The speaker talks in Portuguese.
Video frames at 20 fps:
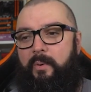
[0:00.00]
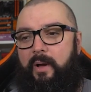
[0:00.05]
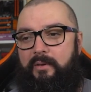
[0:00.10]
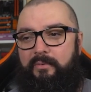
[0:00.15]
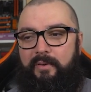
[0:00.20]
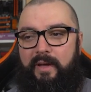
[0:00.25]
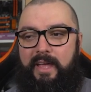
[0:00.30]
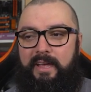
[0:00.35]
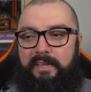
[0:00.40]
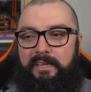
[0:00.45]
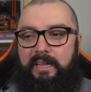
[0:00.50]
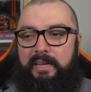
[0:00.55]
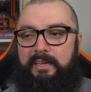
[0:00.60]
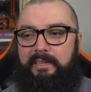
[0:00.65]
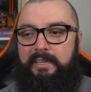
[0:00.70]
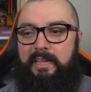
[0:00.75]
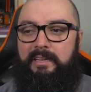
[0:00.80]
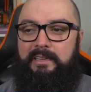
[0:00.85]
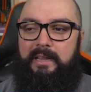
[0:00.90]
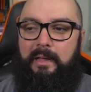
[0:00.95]
Wi-Fi aqui da,
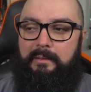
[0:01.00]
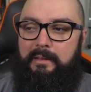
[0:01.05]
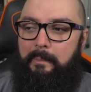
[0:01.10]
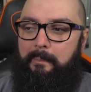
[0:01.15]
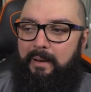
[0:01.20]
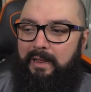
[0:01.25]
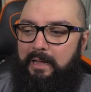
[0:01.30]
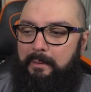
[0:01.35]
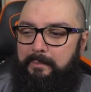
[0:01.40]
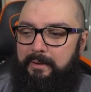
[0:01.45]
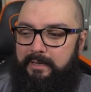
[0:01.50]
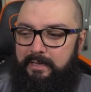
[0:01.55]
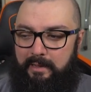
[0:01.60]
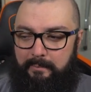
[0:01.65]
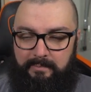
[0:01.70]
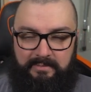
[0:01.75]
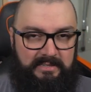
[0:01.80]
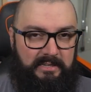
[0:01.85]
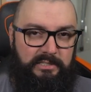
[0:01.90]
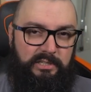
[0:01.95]
da, da placa-mãe,
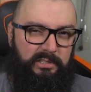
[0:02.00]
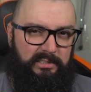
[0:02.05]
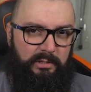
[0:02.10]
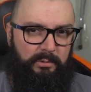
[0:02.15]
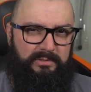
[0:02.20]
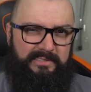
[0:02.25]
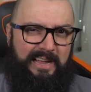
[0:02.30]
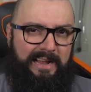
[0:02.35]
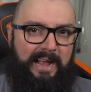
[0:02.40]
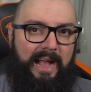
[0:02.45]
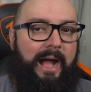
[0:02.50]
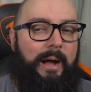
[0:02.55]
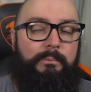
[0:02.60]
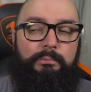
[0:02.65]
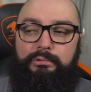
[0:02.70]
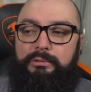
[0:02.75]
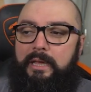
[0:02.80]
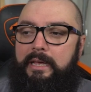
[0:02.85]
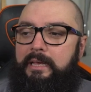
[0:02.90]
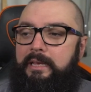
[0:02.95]
apesar de eu usar
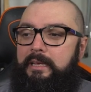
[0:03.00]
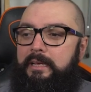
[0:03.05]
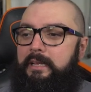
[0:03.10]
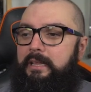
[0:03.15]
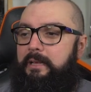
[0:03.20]
cabo, né?